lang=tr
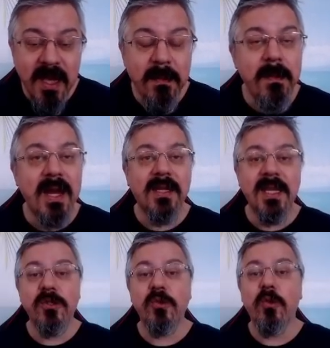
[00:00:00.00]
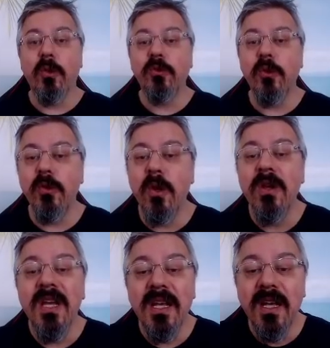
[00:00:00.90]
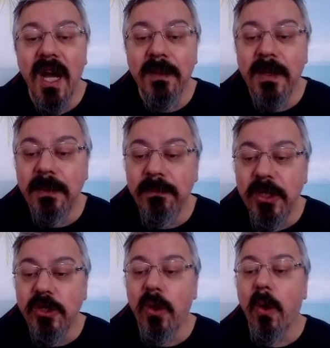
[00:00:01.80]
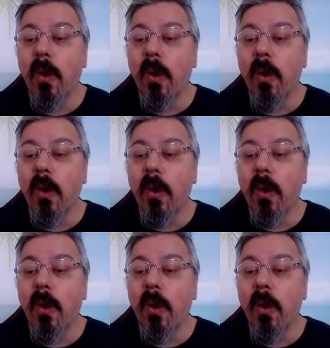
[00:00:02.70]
merkez kontrolünü kaybetmiş